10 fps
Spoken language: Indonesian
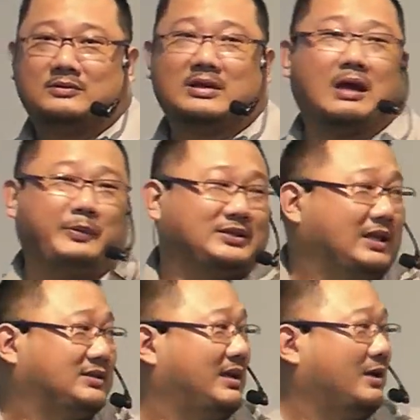Tidak
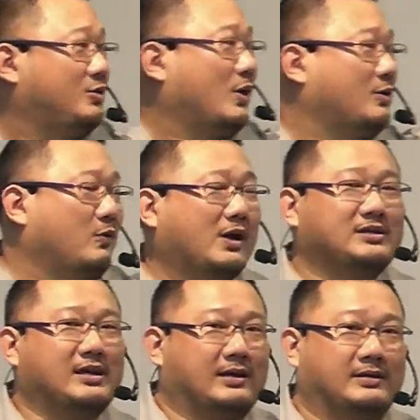bisa jalan
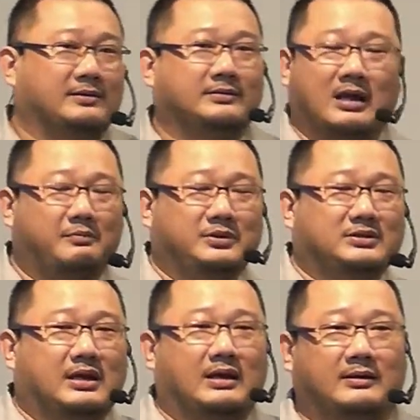dua-duanya, tidak bisa.